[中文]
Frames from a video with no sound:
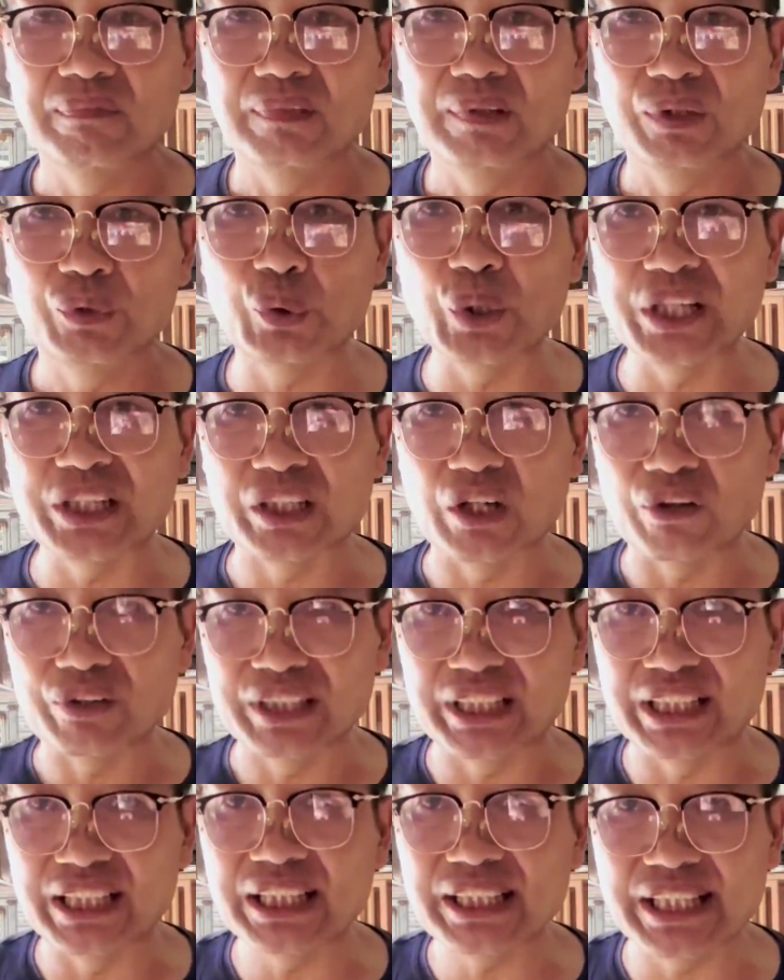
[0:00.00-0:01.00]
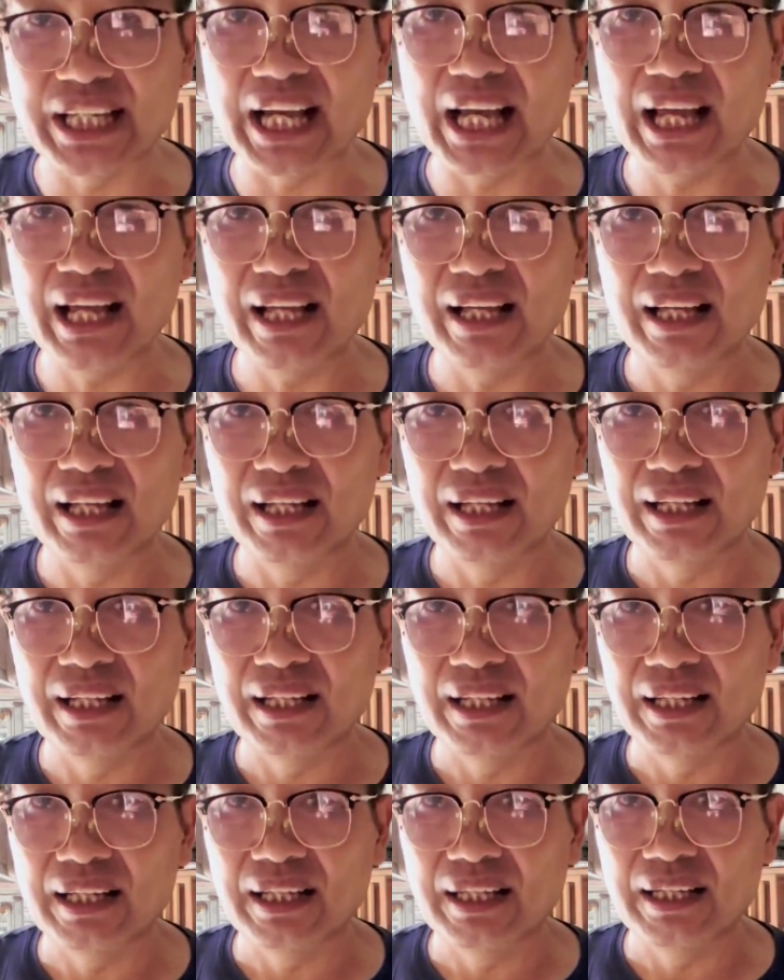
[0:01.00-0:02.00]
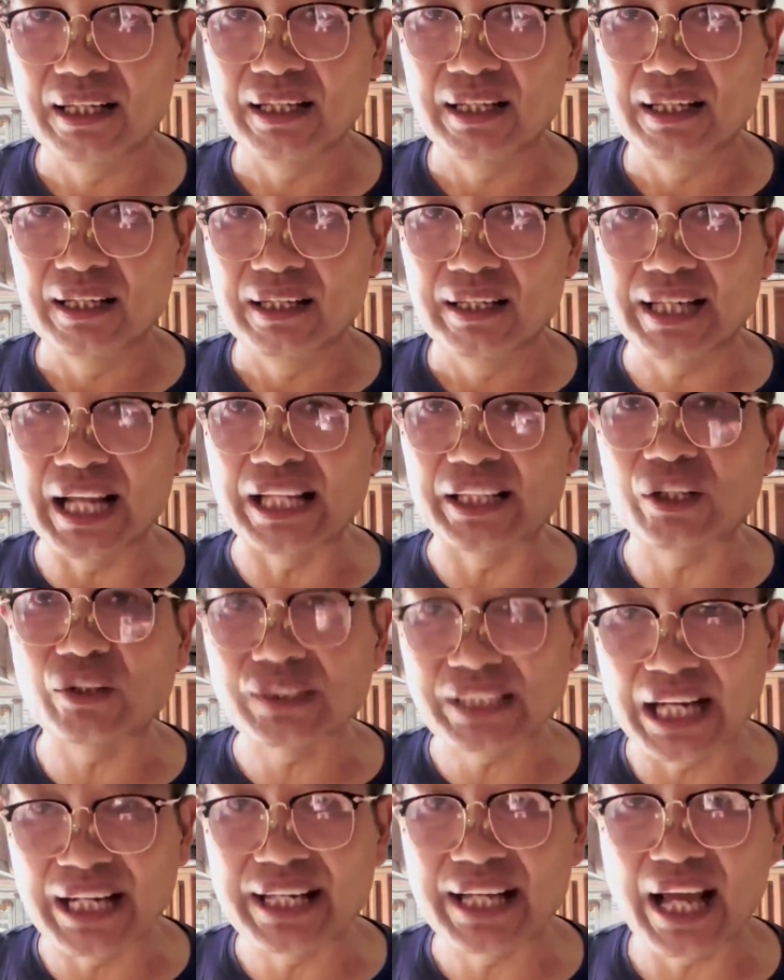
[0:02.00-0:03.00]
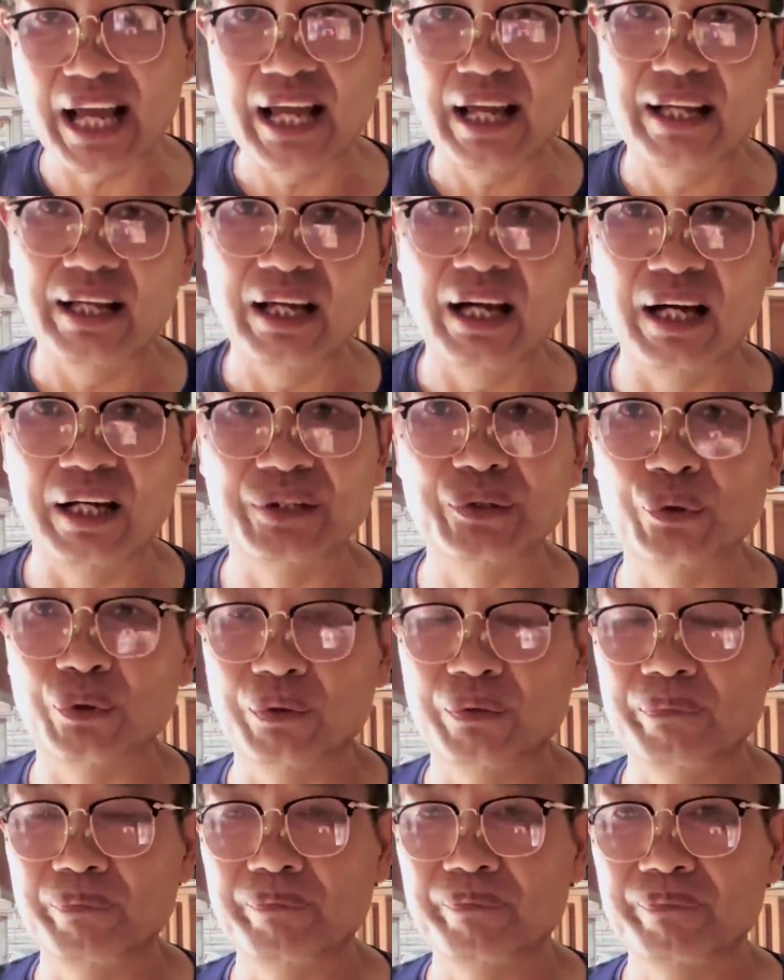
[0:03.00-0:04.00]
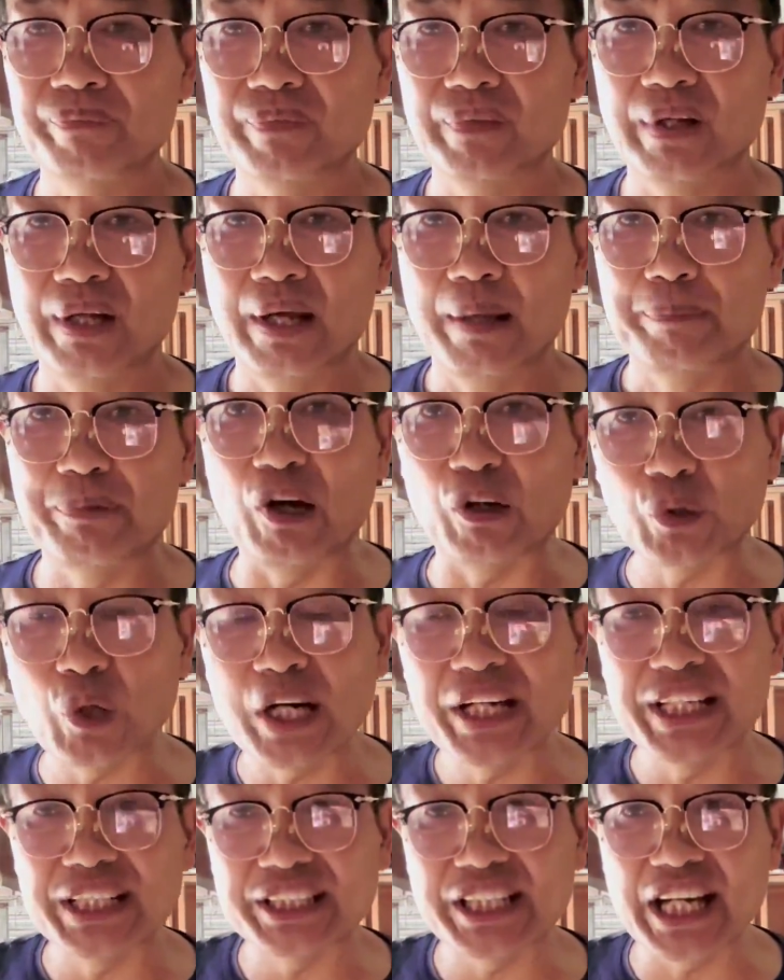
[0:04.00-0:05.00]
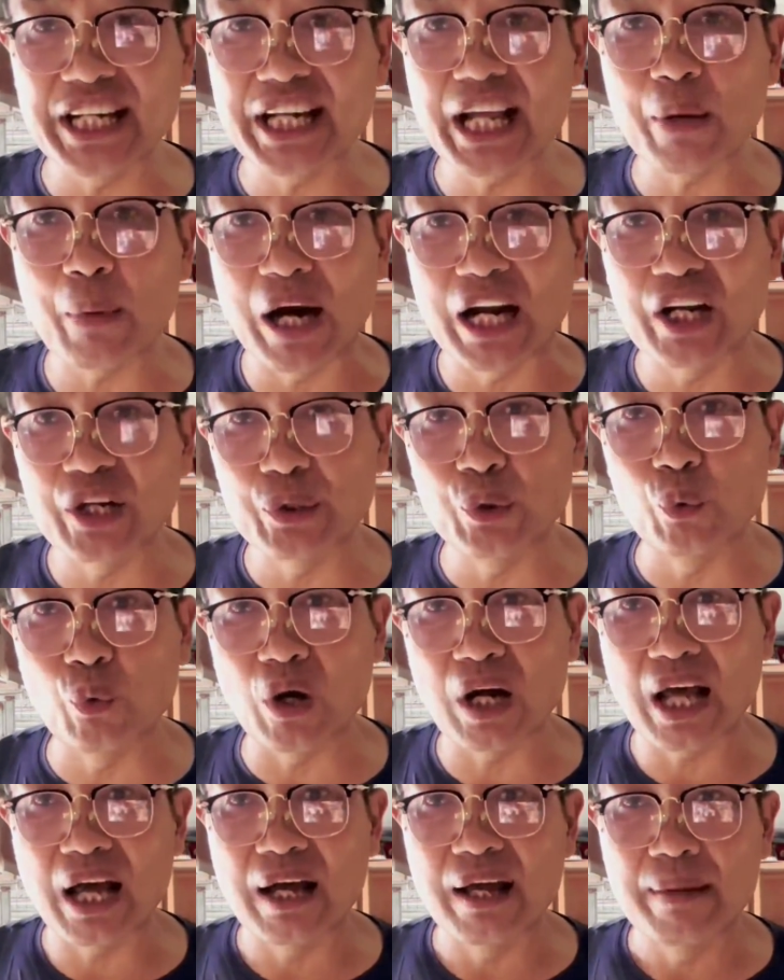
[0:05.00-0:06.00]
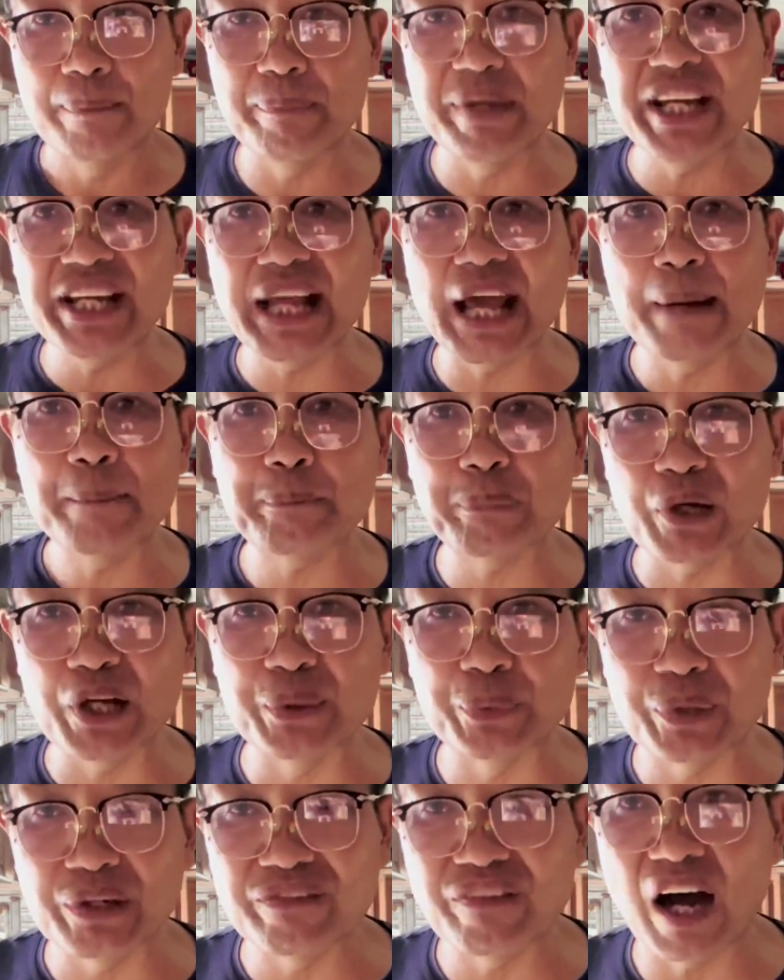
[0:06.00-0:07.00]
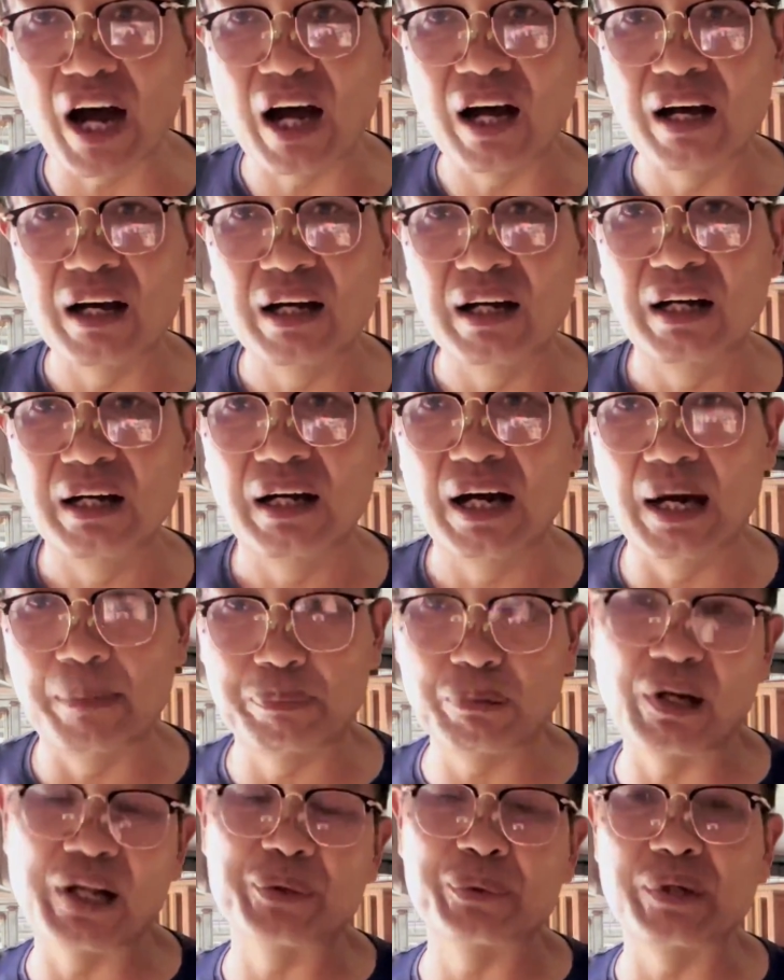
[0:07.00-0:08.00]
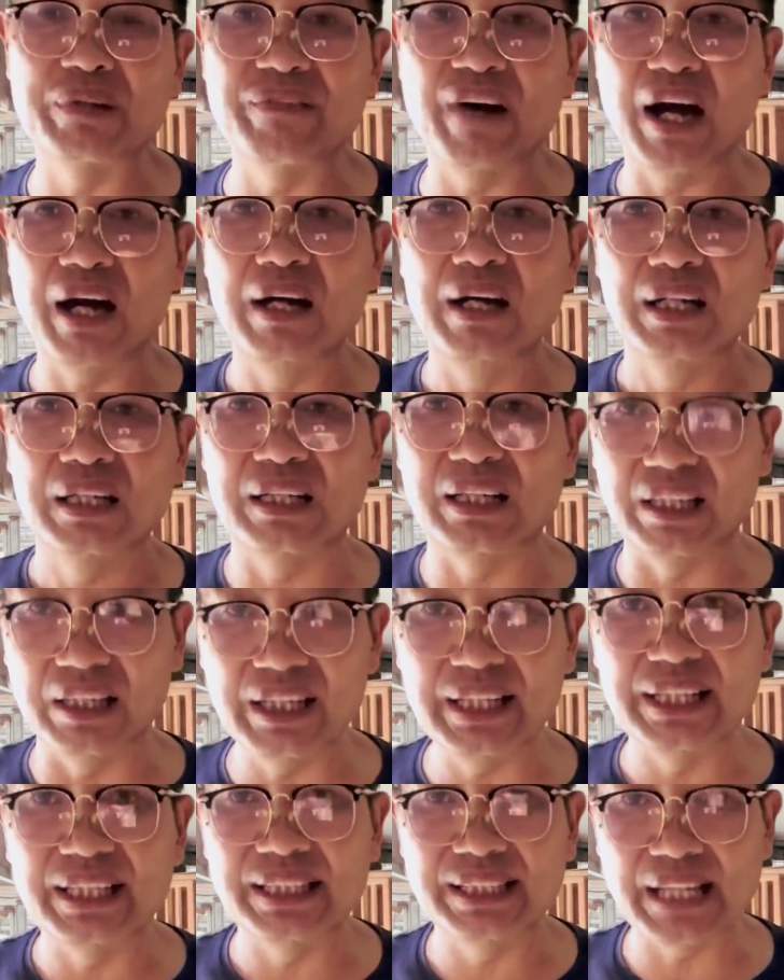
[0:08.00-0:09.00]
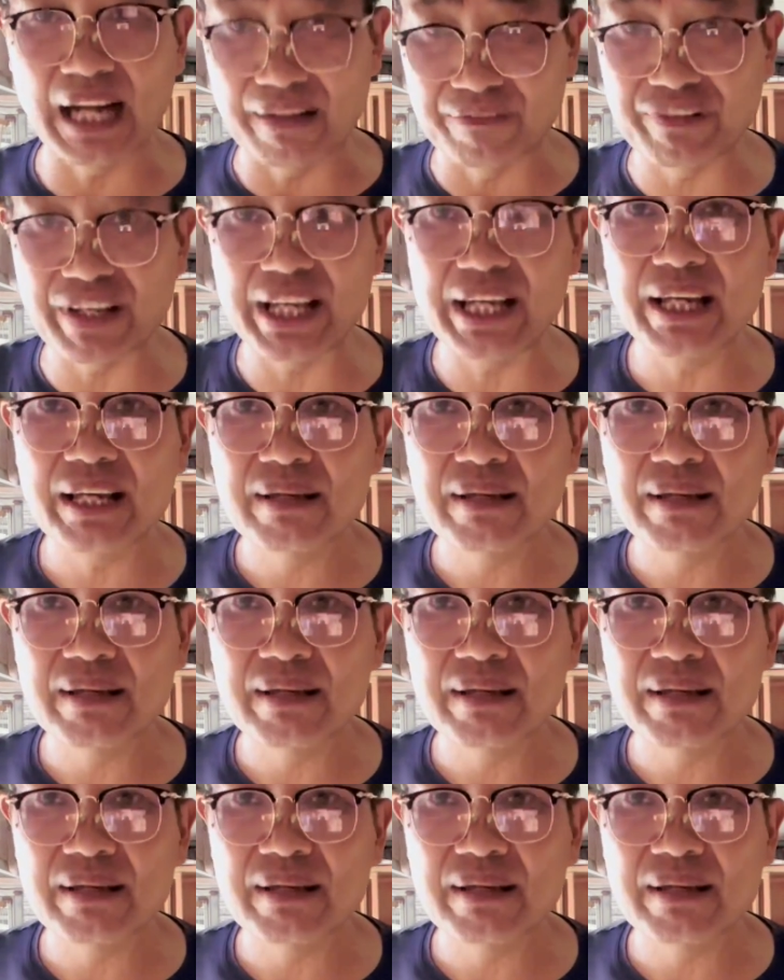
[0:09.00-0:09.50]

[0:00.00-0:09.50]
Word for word: 最少提前两到三天啊用，比如说你今天晚上用过了，明天不能熏发啊不能熏发，可以加飞。